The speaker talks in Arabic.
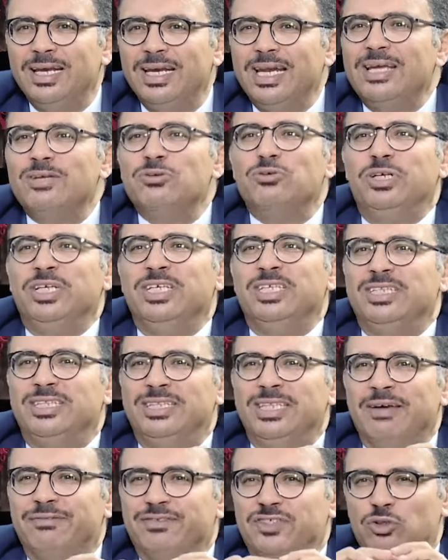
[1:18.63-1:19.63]
لا
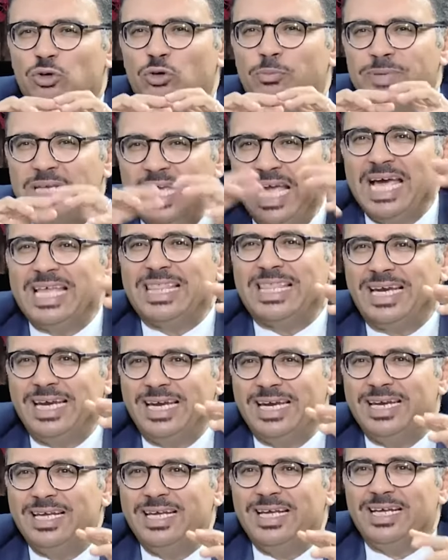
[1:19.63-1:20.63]
يعيد نفسه
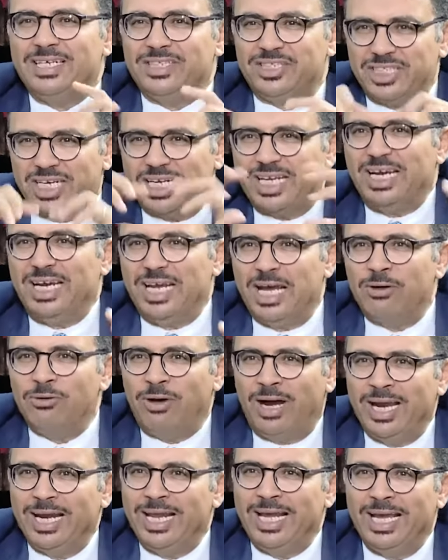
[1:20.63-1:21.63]
بهذا الشكل
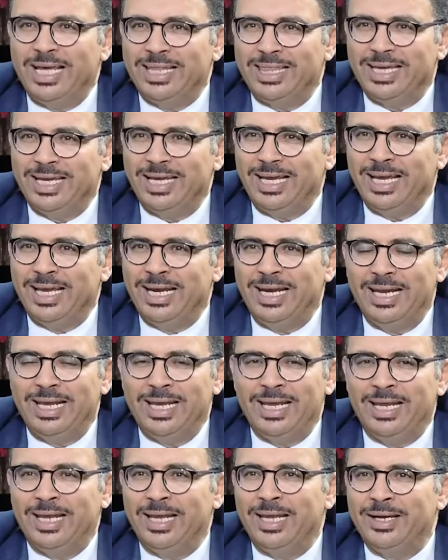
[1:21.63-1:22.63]
أو على هذا
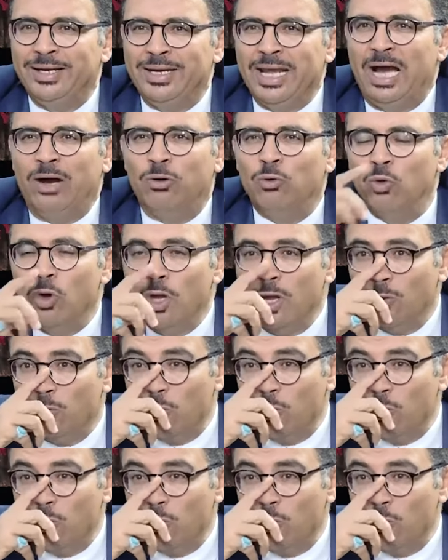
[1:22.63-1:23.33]
النحو